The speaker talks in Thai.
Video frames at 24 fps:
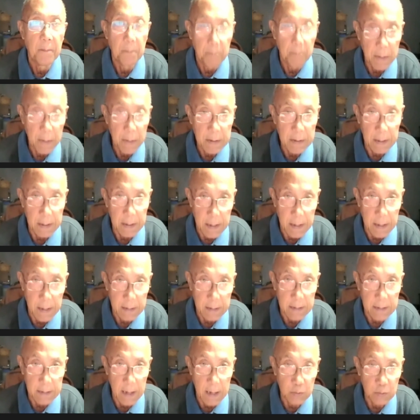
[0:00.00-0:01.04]
เป็นจิตอา
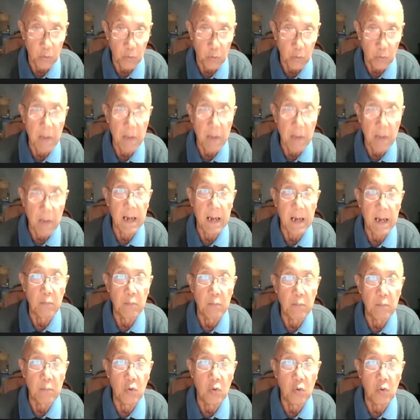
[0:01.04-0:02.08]
สาสวนป่านา
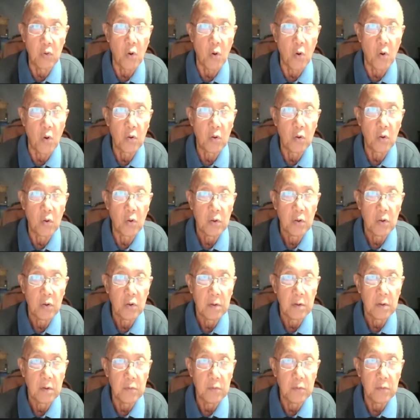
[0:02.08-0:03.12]
บุญหกอ
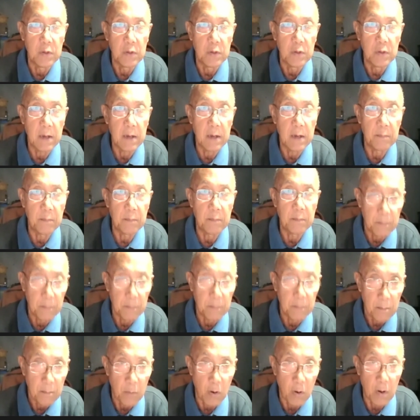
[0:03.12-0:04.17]
ยู่ที่
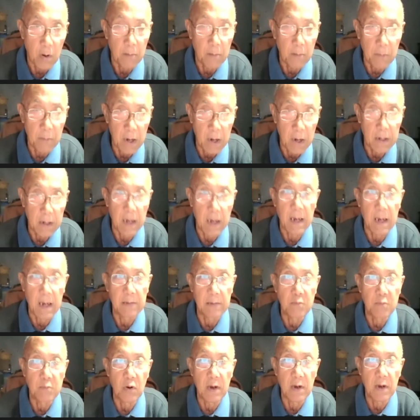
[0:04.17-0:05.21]
เมืองดัลลัด
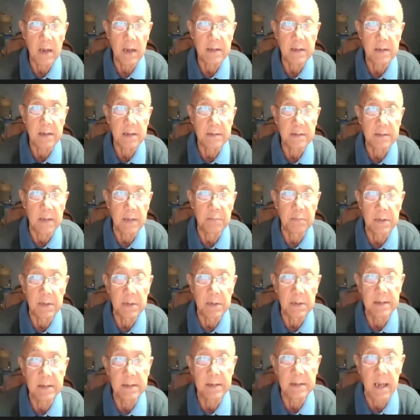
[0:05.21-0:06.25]
มลรัตเท็กซัสประเท
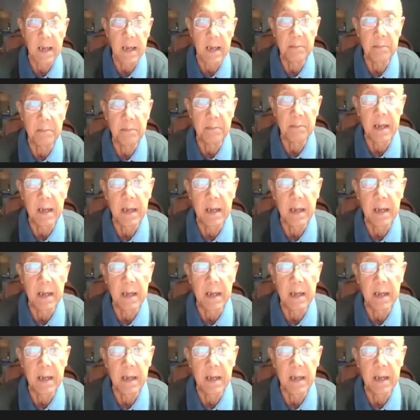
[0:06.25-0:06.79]
ศสหรัฐอเมริ